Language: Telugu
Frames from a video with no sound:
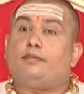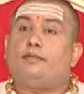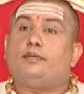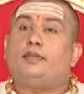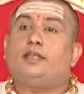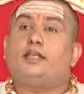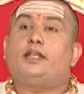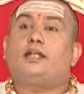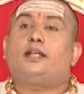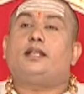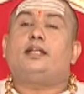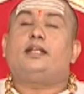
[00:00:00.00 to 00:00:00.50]

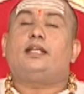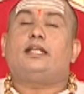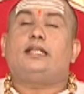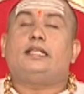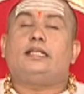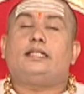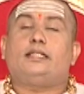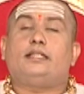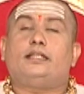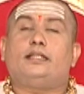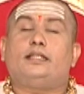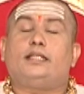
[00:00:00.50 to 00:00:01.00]
వివేకం
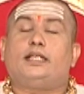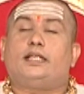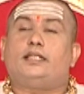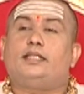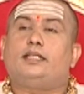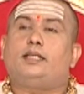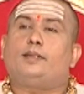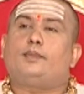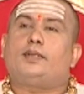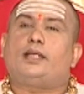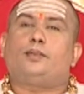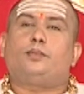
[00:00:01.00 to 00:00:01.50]
కలిగింది
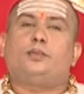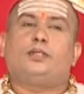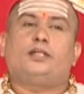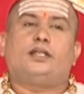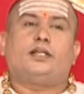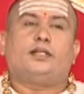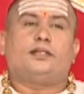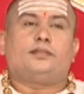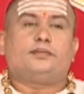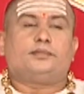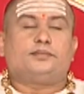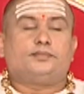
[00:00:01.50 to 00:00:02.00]
అందుకే
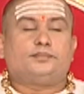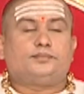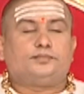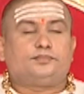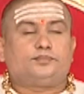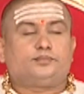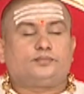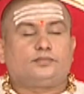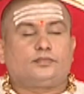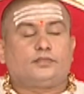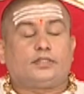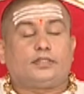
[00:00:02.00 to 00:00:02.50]
పారిపోయినాడు
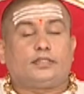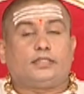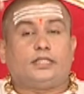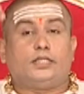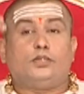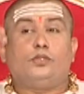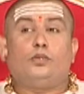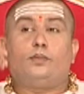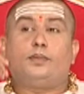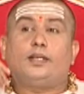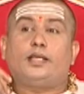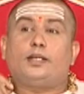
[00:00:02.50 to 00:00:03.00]

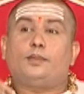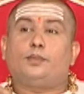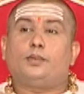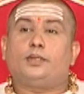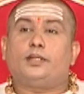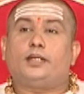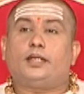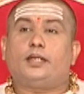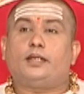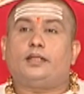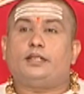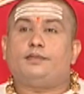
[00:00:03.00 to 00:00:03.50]
ఎందుకు
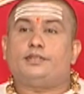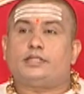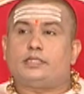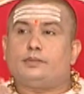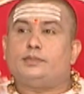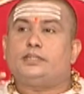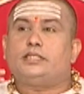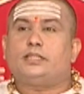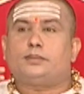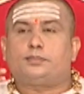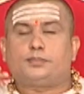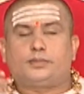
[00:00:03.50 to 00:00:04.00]
పారిపోయాడు అనే
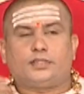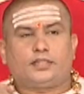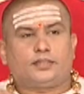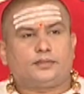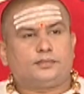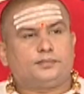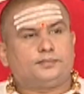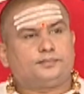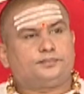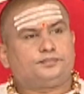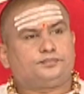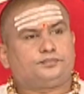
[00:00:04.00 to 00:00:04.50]
విషయం మీకు
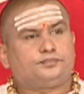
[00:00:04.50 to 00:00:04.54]
చెప్తాను